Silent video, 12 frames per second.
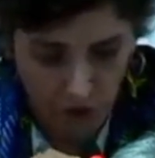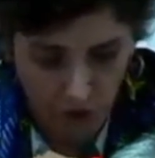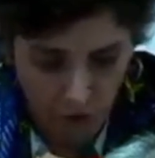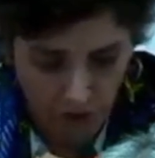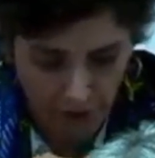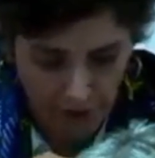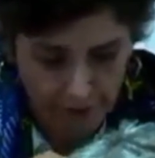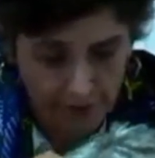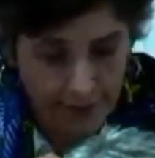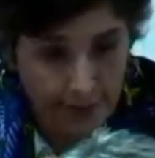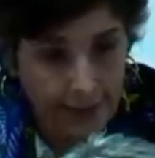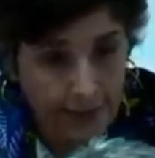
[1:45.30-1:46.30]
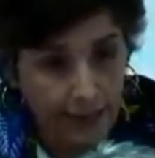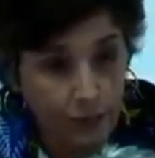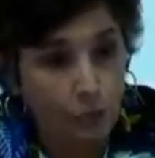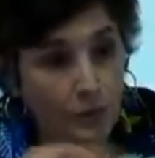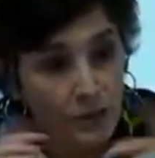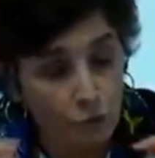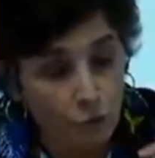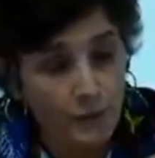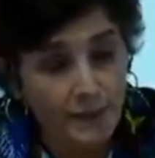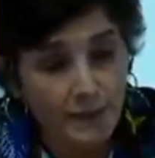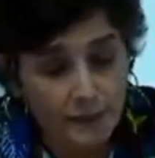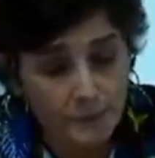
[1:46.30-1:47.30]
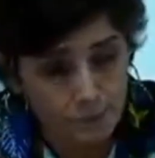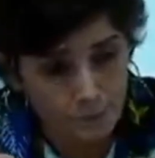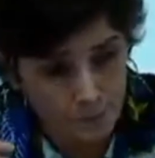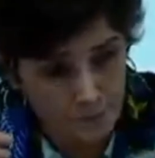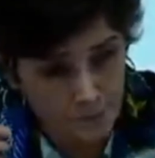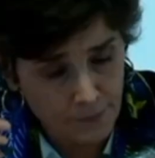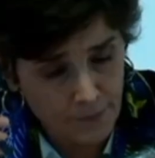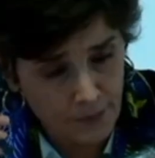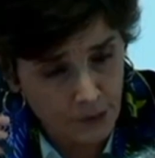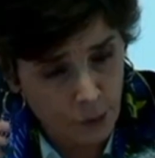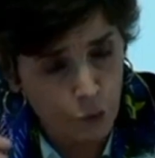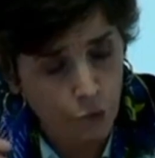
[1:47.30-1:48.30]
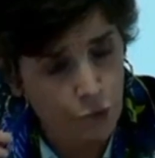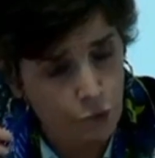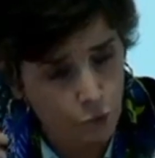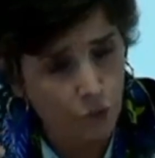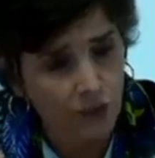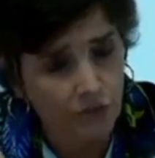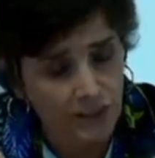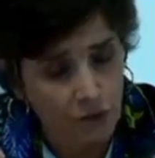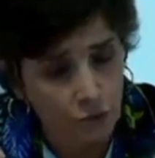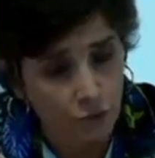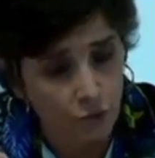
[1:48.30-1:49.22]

en tête et ne pas oublier que selon la façon dont